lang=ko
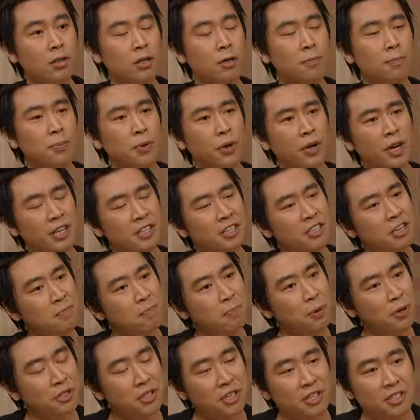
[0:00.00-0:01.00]
특별한
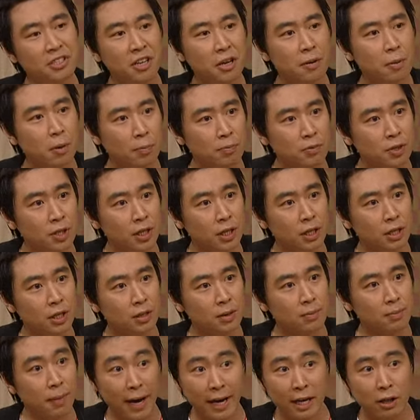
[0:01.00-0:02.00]
1%의 법칙,
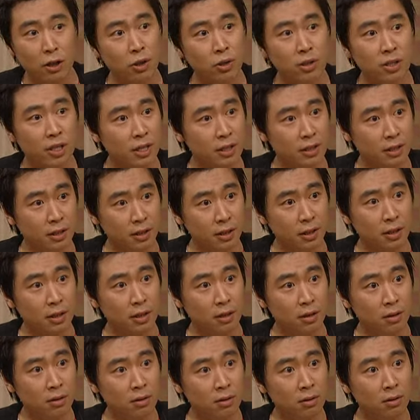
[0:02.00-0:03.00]
마이크로 트렌드.
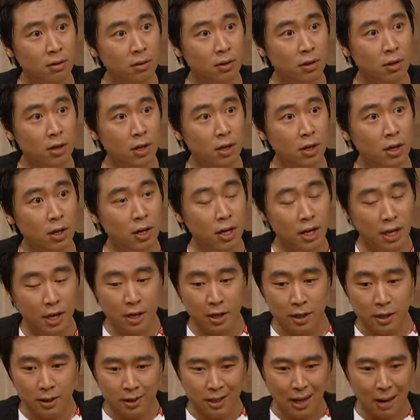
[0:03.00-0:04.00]
어?
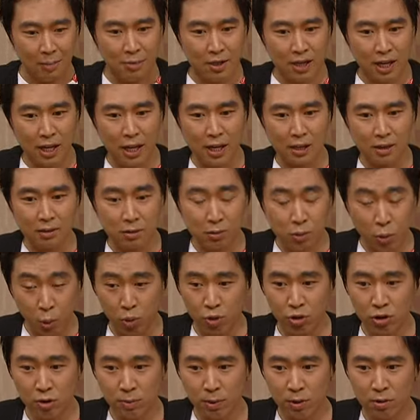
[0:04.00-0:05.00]
남자가
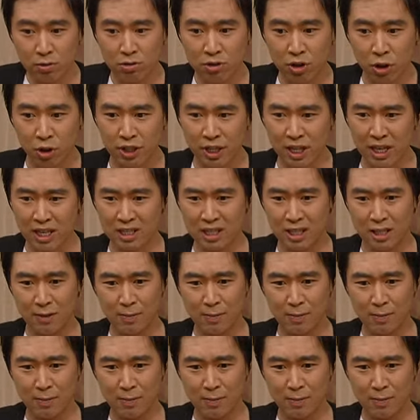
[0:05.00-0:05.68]
돈을 벌고 여자가